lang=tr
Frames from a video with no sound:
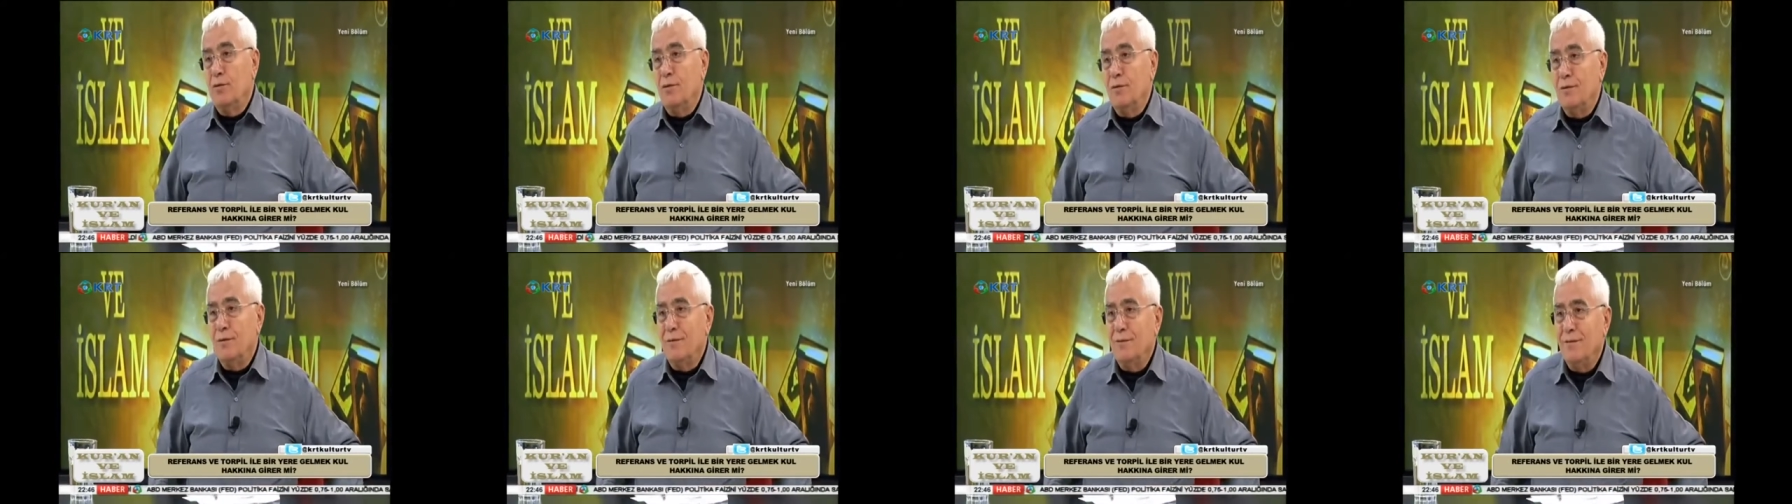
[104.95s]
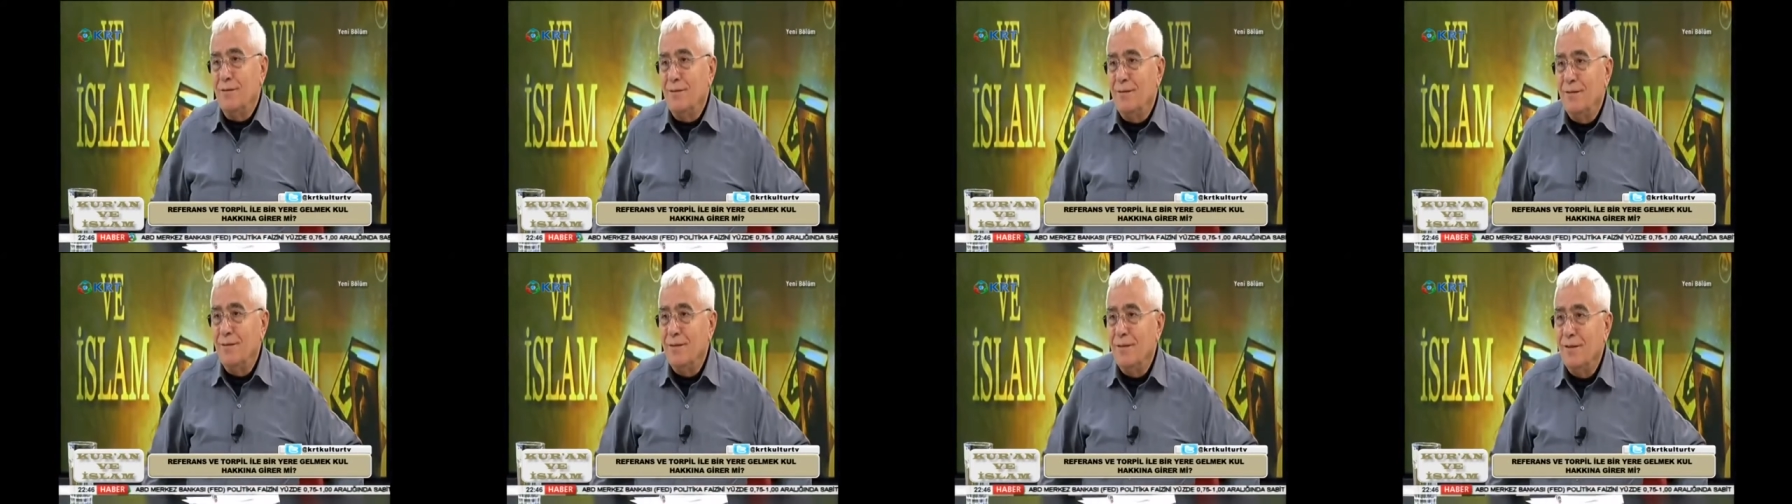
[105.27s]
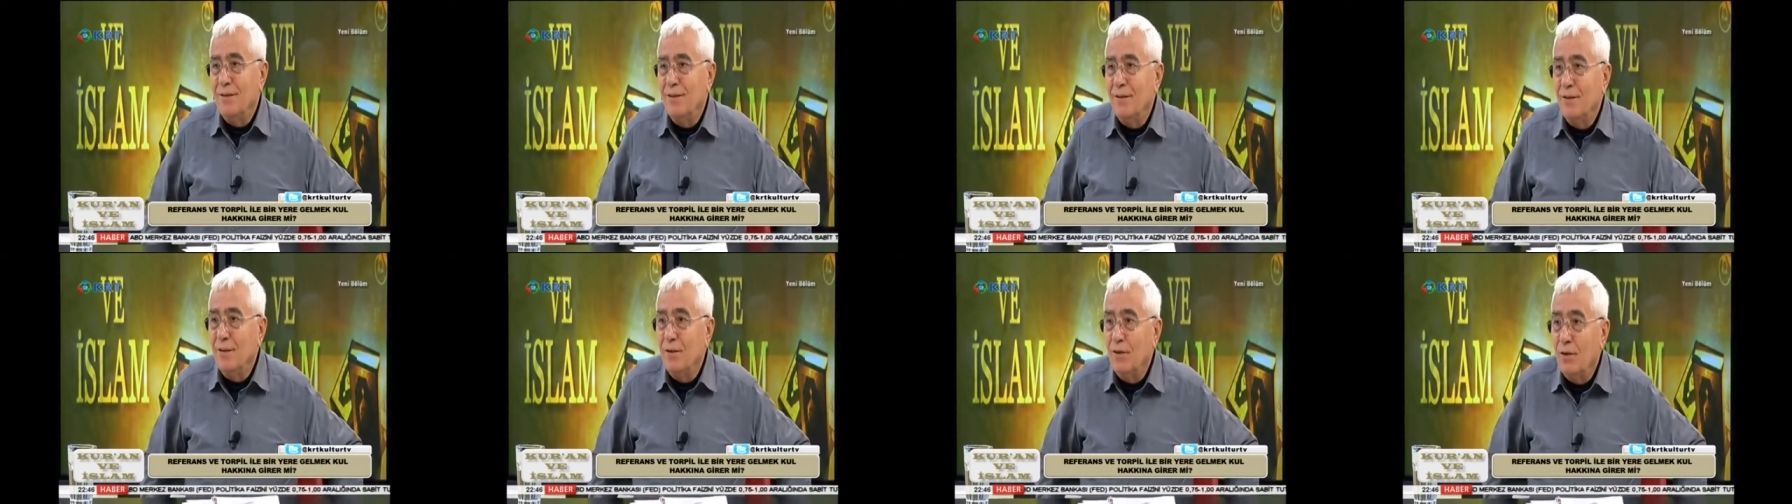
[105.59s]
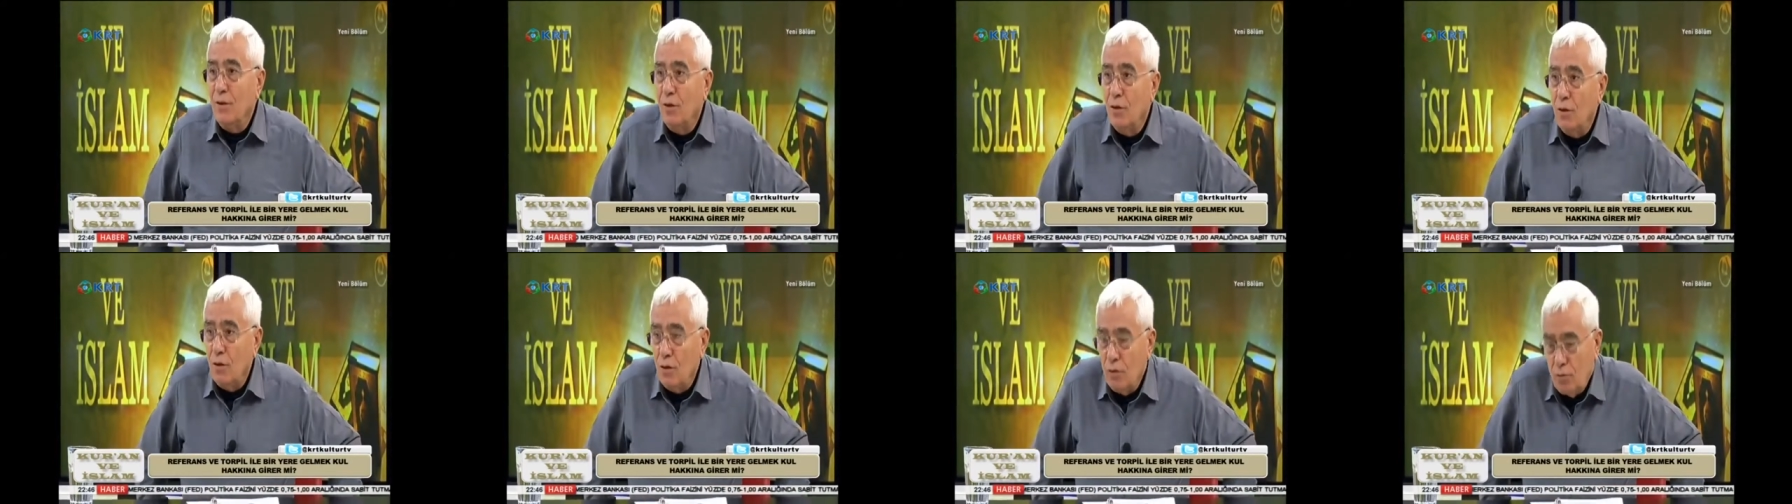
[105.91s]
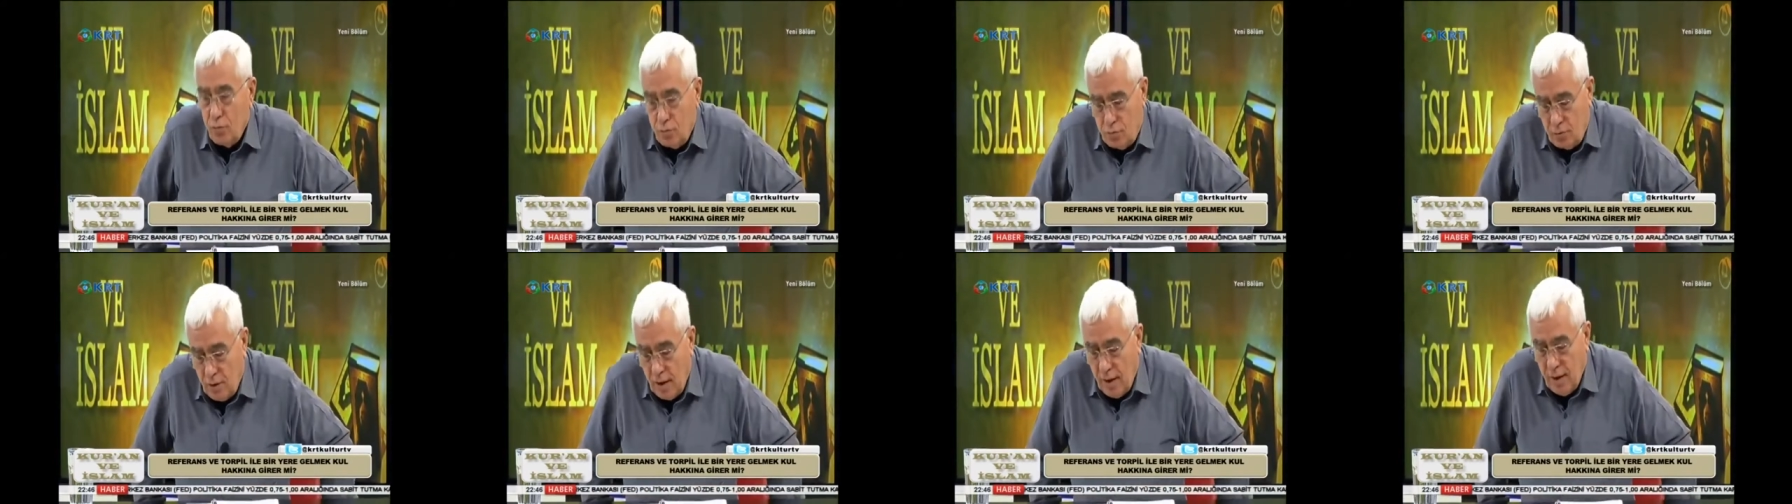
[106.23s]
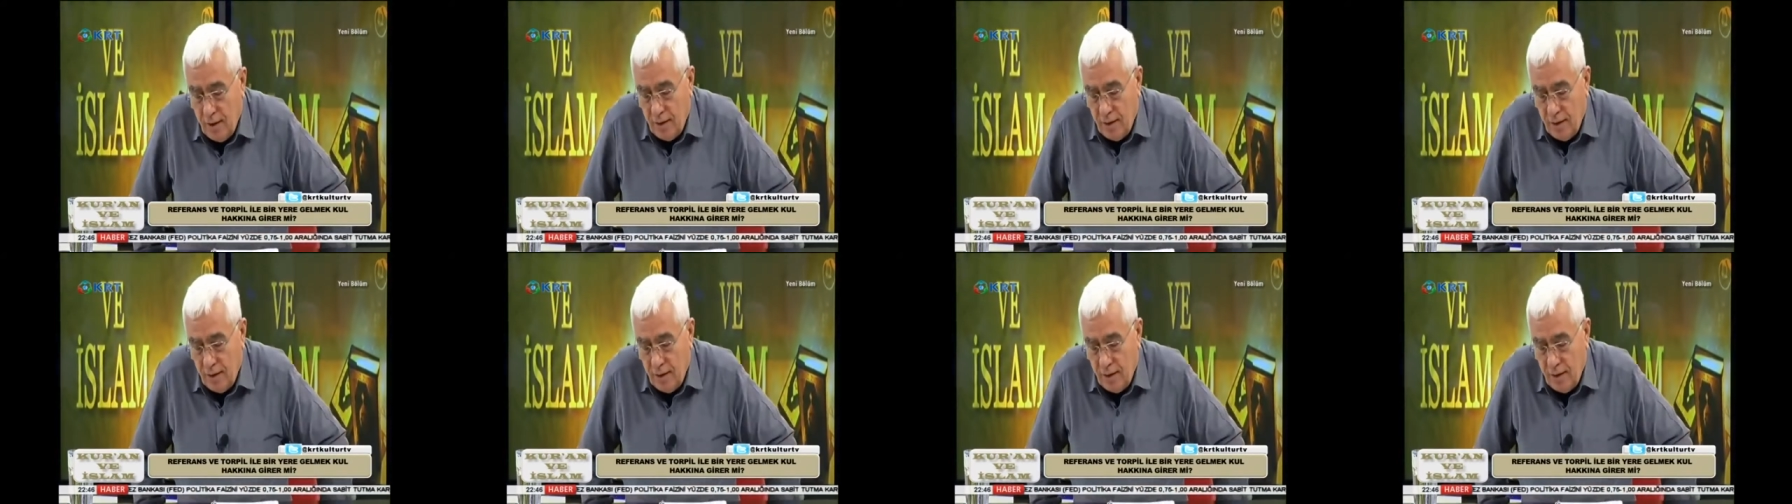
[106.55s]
Ha, öyle bir tabiri geçmiyor değil mi esasında?